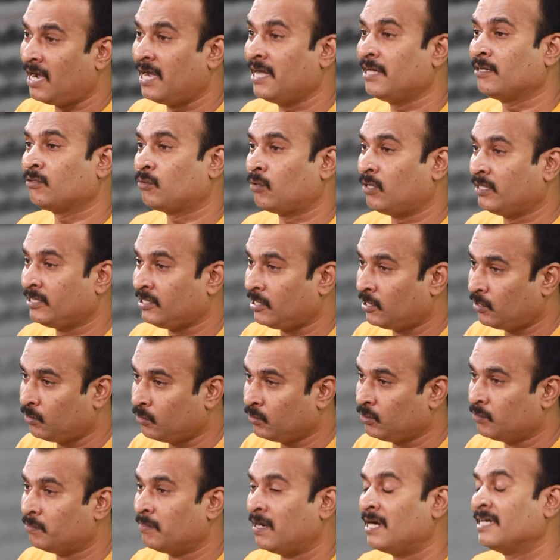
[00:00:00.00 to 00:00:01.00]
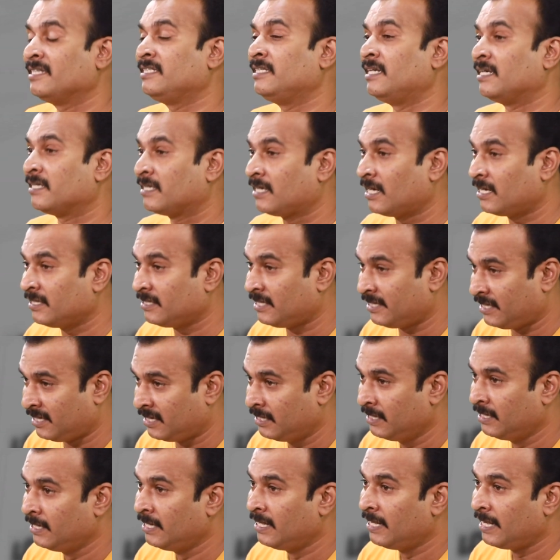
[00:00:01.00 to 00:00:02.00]
ஆயிரத்தி தொள்ளாயிரத்தி எழுபது மார்ச் எட்டாம் தேதி
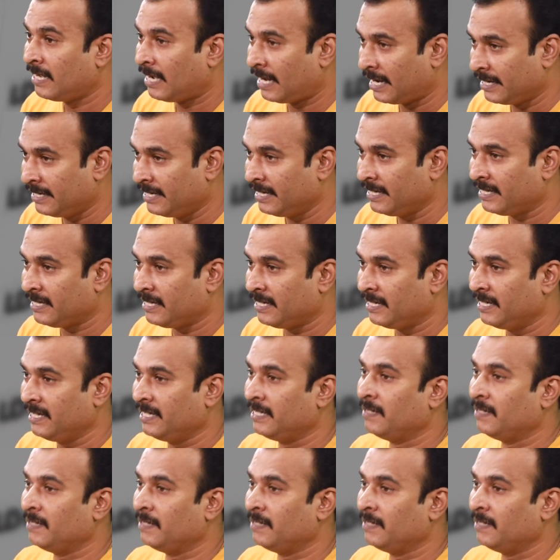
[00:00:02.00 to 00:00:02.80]
அன்னைக்கு